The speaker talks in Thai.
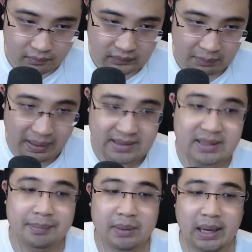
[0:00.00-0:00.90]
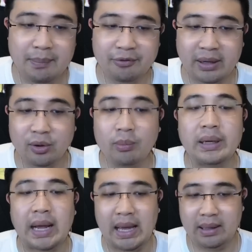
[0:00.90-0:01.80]
บาดเจ็บนะครับ เฟร็ดลงมา
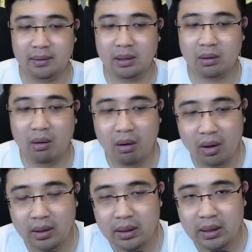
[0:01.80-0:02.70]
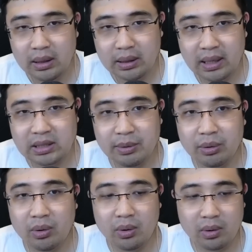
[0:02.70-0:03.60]
แทน แล้วก็คาเซมิ
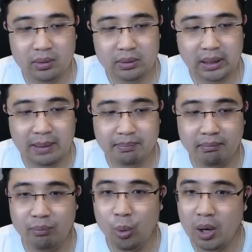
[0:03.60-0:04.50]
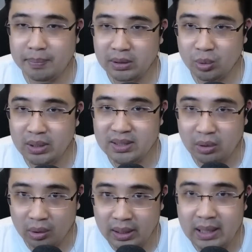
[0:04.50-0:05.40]
โร่นะครับ บวกประตูที่
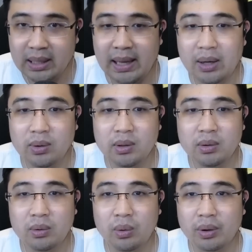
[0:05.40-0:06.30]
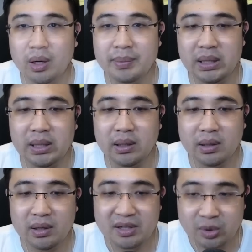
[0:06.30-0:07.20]
2 ได้อีกแล้ว โอ้รอบนี้
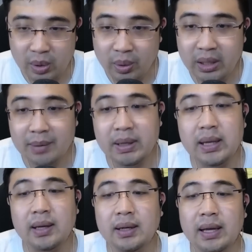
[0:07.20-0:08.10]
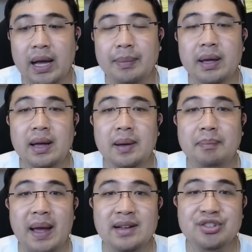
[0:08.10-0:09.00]
สวยกว่าเดิมอีกนะครับ
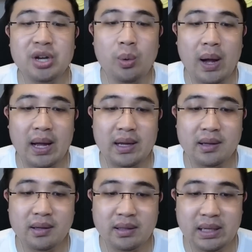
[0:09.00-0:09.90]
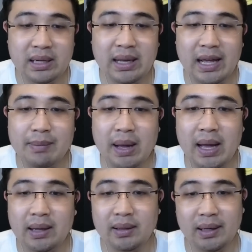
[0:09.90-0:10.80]
เป็นจังหวะยิงไกลบ้า
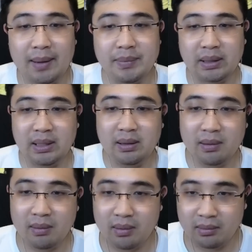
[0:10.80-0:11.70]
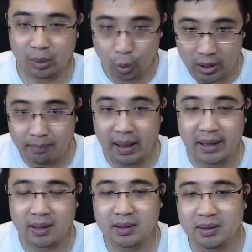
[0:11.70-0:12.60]
งนะครับ อย่างที่เราคุยกันไป
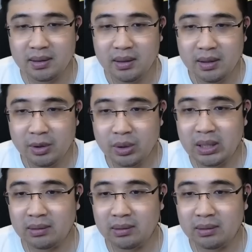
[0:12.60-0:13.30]
ก็คือยูไนเต็ด